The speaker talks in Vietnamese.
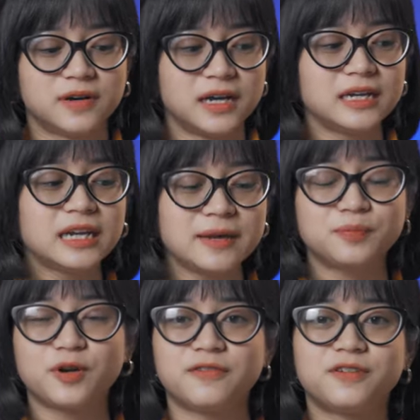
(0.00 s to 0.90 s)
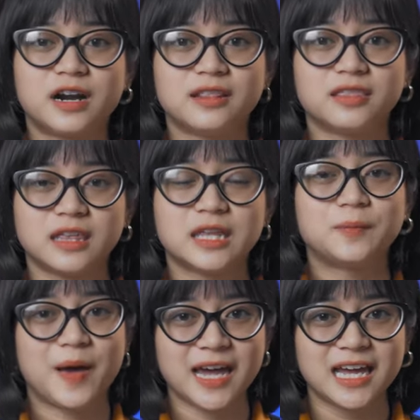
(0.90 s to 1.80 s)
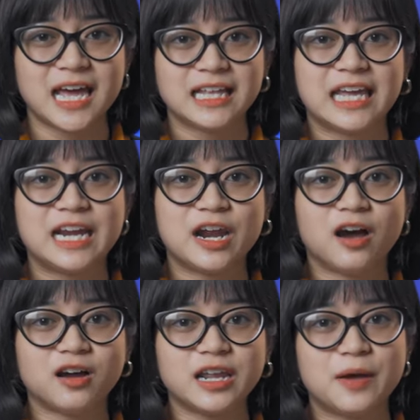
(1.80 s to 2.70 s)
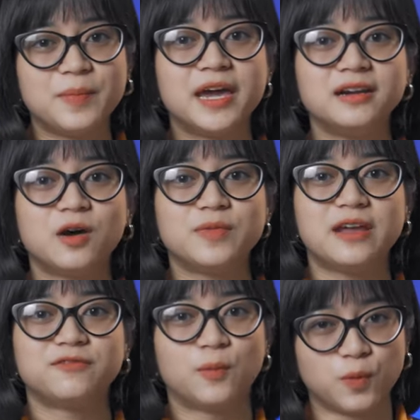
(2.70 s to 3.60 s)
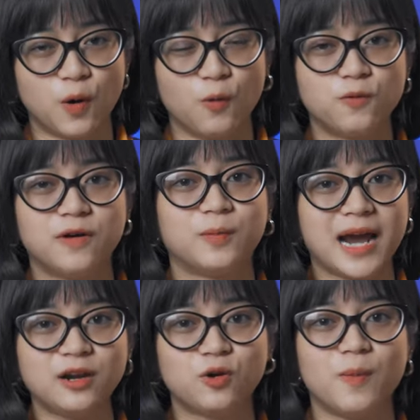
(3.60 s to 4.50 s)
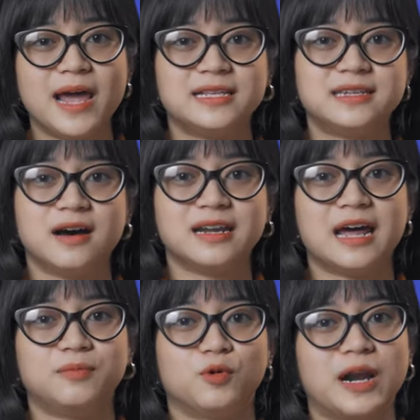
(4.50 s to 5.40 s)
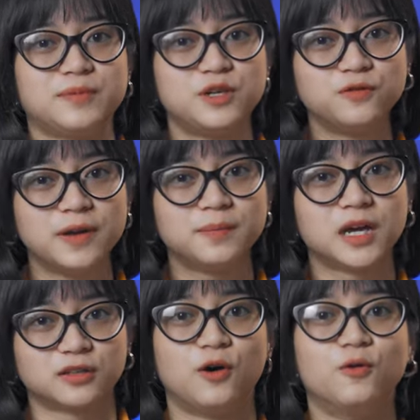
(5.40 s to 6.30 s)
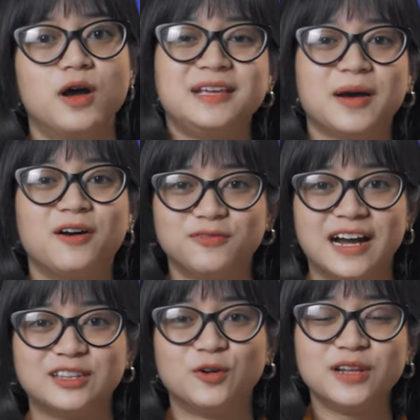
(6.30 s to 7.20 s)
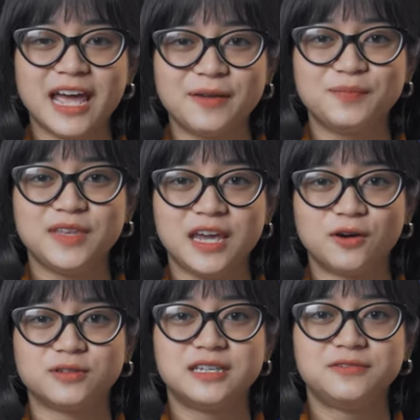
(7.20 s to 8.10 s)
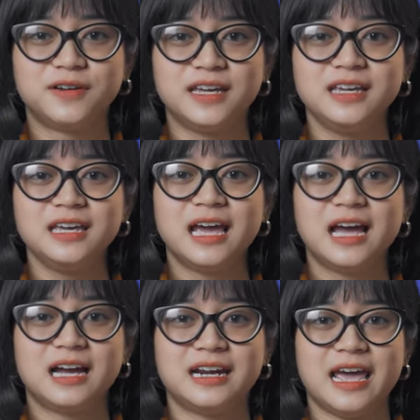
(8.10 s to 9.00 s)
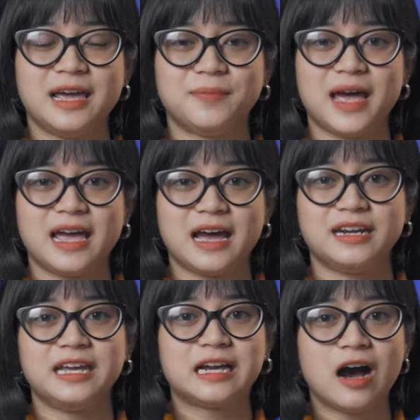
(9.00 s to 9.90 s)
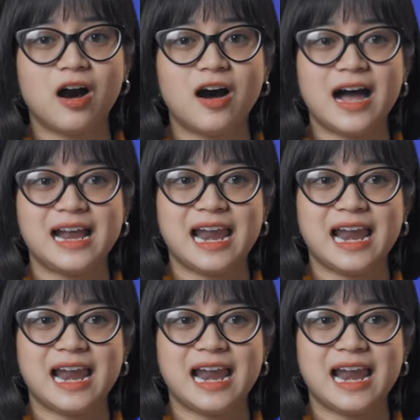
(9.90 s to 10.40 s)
với Clip Reference Theater Pack thì nó có thể biến không gian phòng ngủ, phòng khách của bạn trở thành một rạp chiếu phim thực thụ nhưng mà không phải tốn thêm nhiều chi phí để mà decor hay